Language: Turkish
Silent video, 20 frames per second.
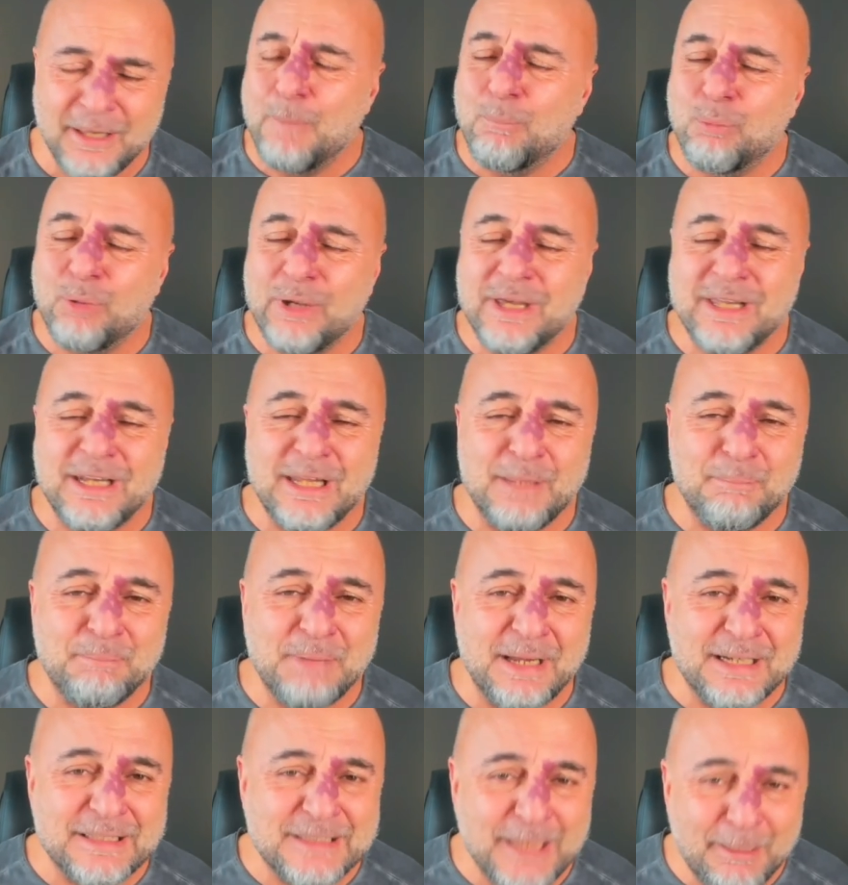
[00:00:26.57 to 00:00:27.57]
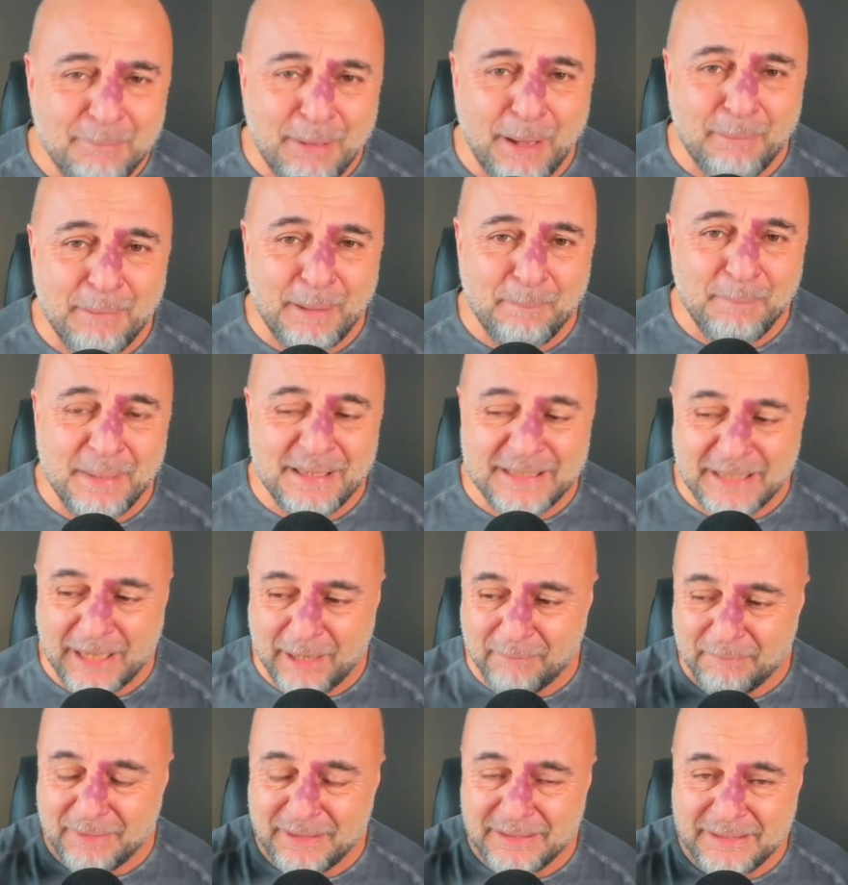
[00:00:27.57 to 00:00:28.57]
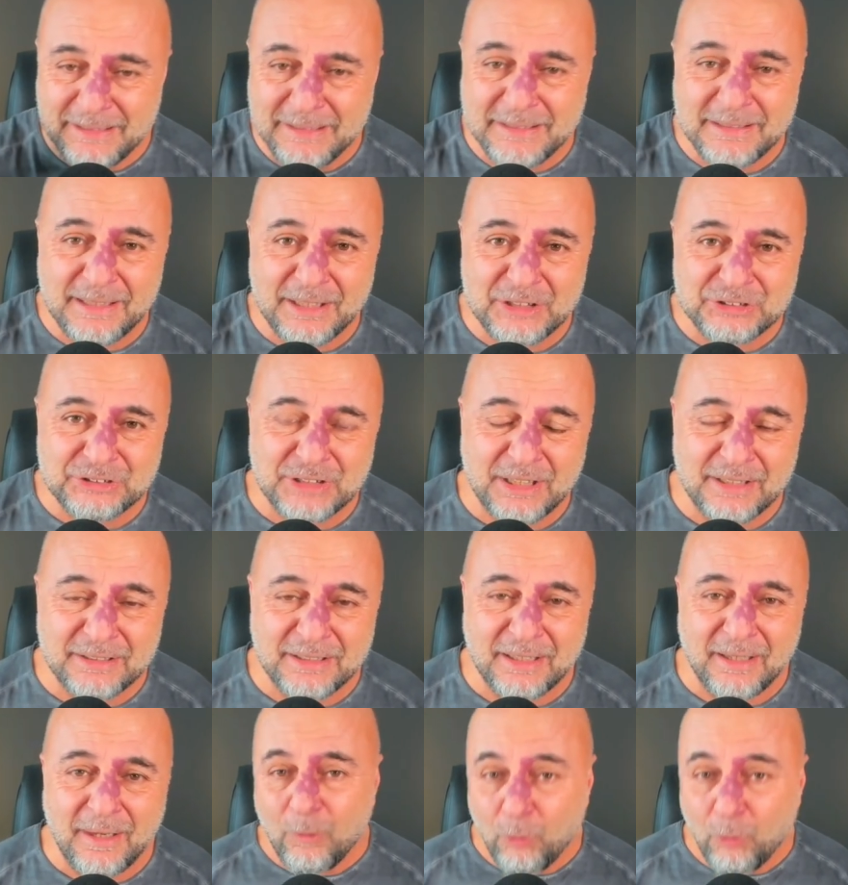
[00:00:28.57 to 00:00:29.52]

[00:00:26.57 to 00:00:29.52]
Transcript: Bu e-rehber tamamen bedava, linki aşağıda.